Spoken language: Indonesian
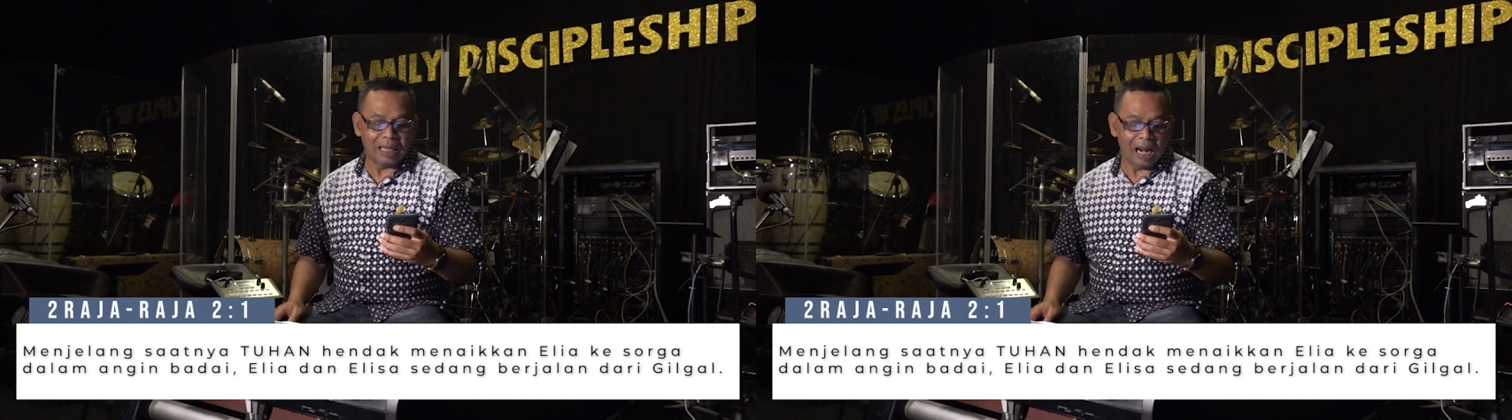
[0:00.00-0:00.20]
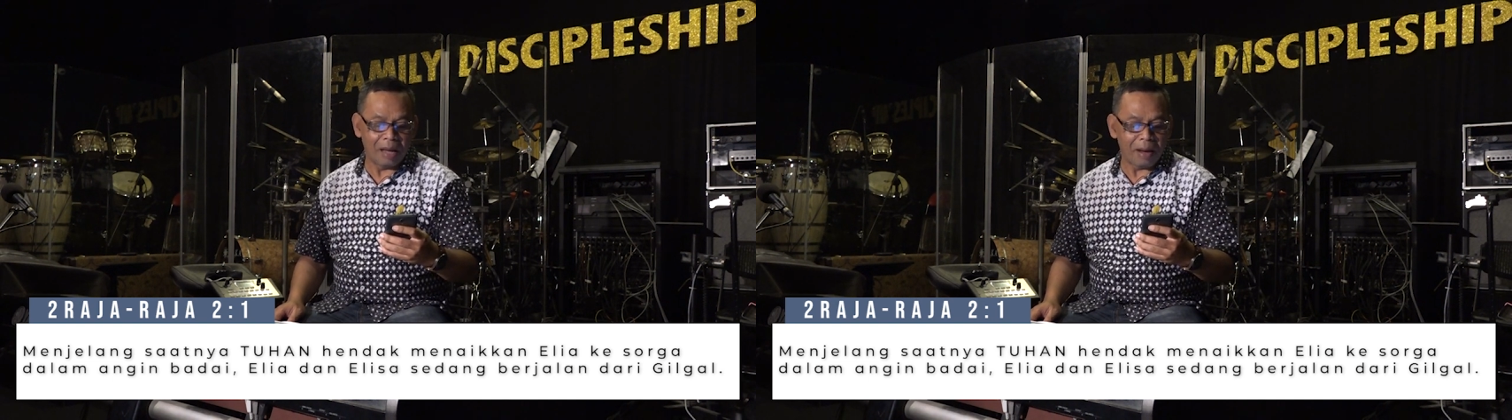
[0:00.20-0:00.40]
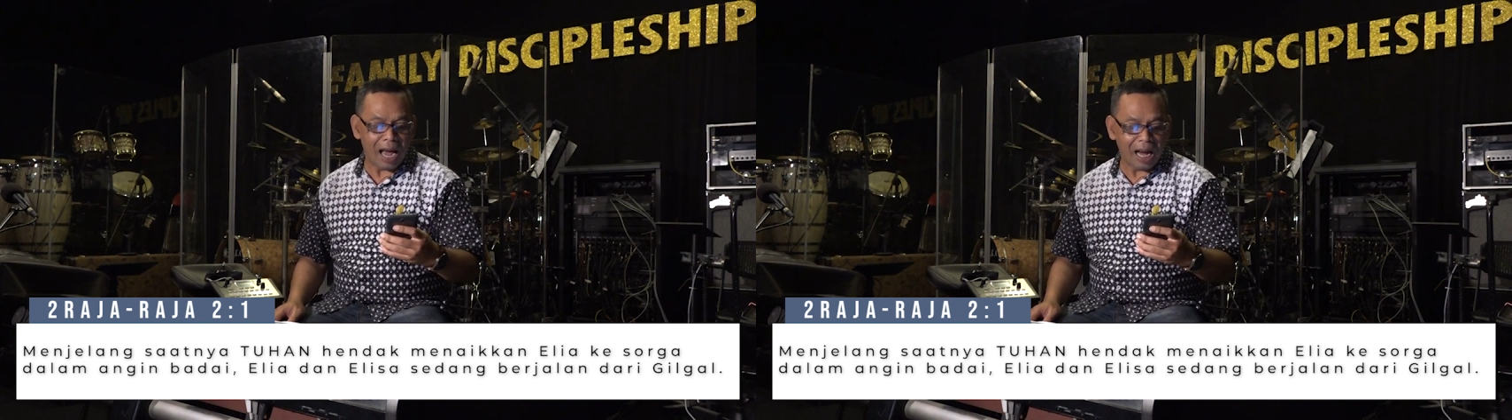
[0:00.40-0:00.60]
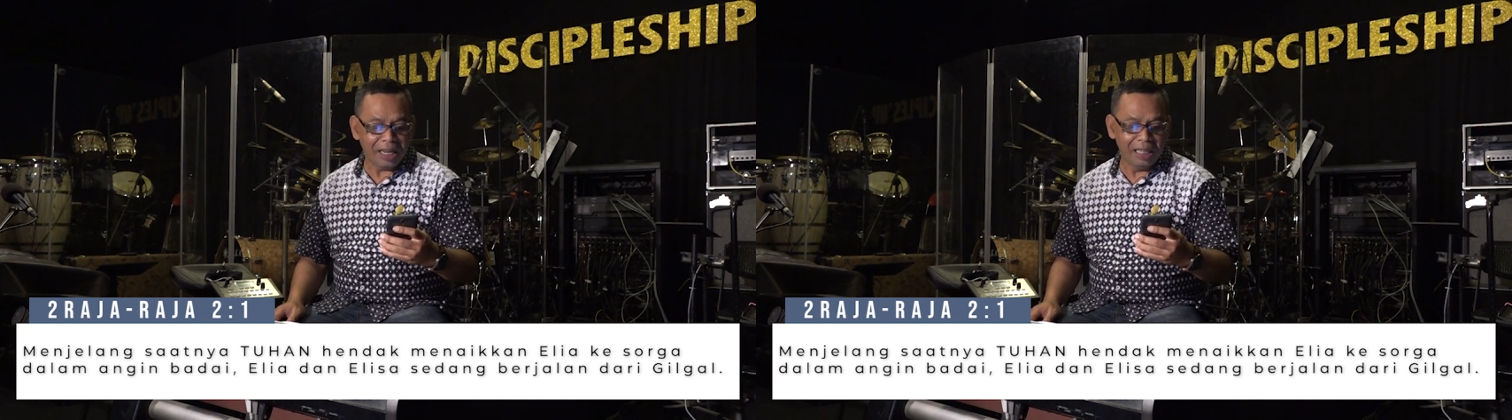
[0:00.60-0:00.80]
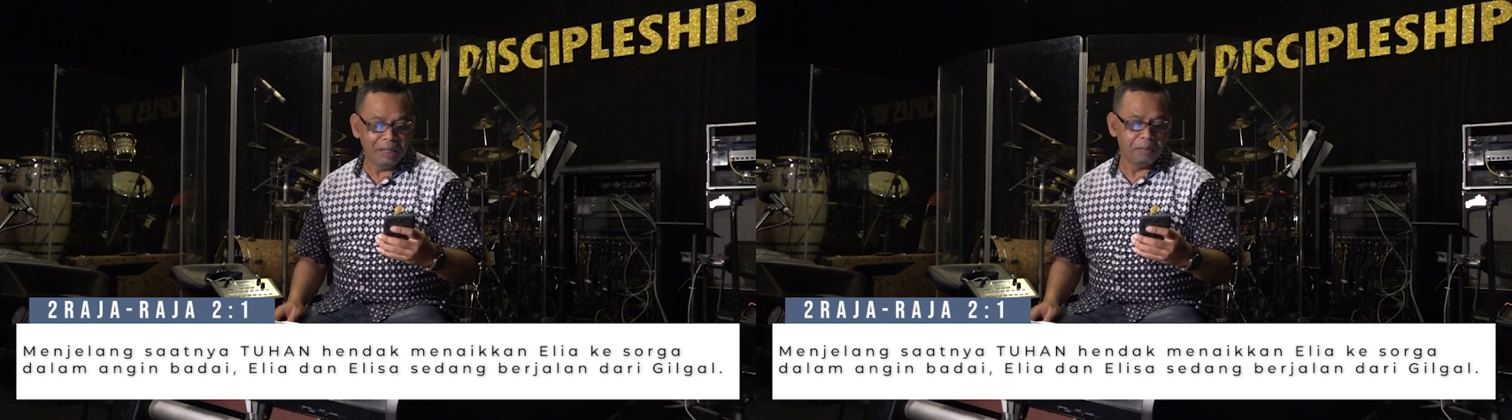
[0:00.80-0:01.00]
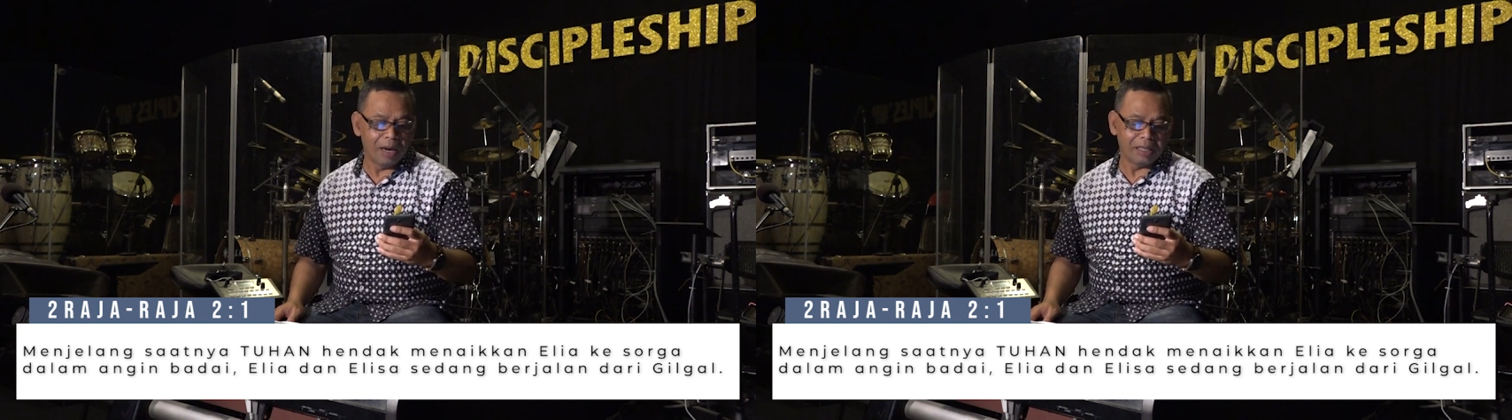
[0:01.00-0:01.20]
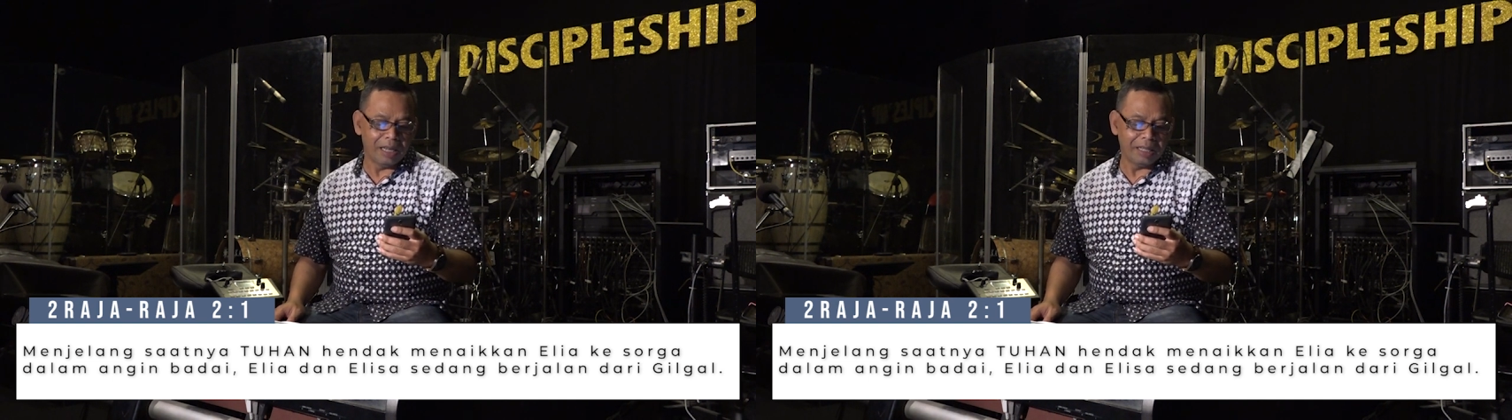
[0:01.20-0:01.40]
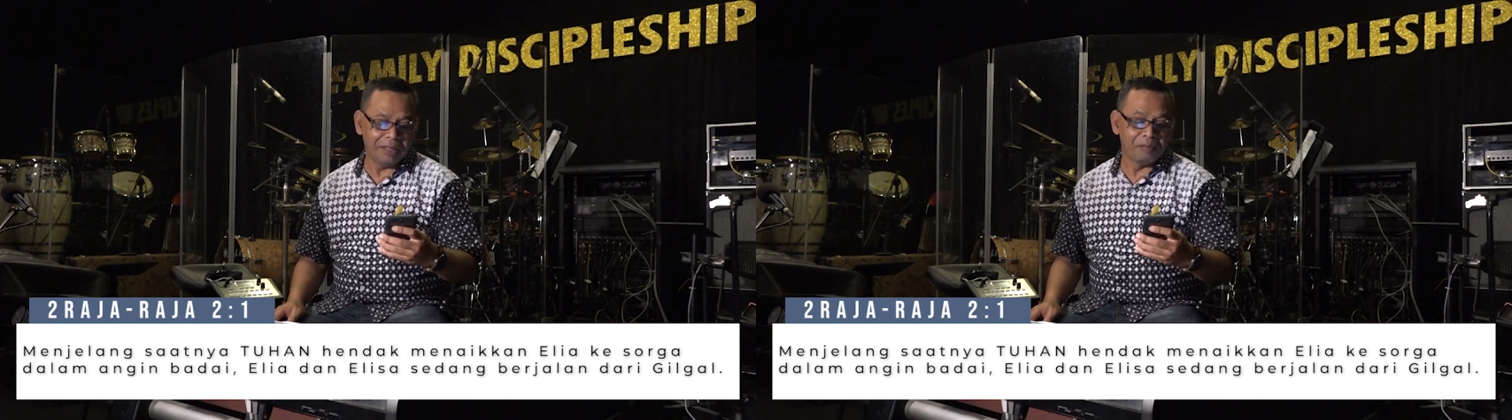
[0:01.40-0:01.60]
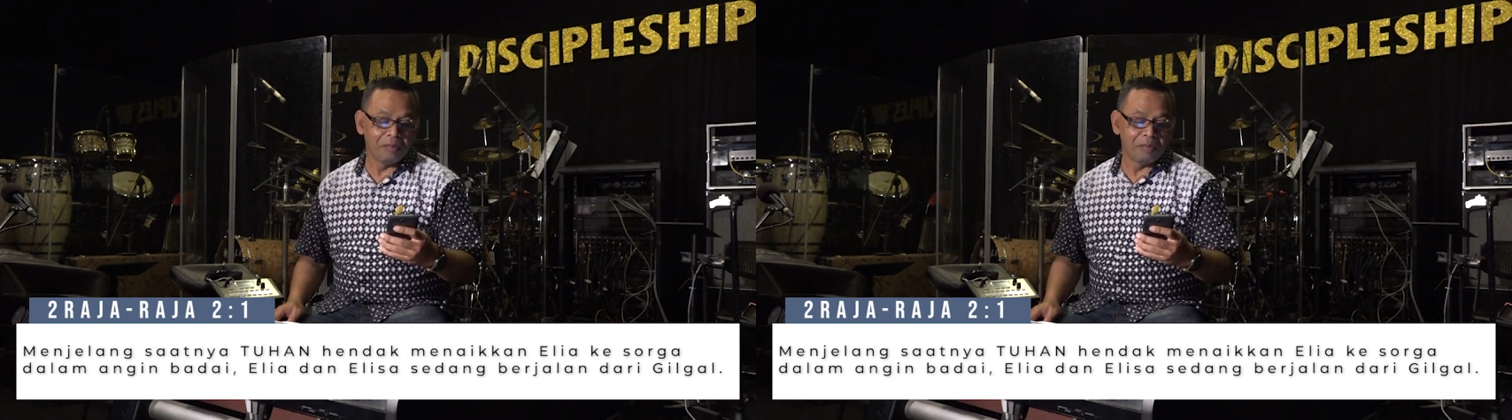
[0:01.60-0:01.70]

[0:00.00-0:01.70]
dalam angin badai,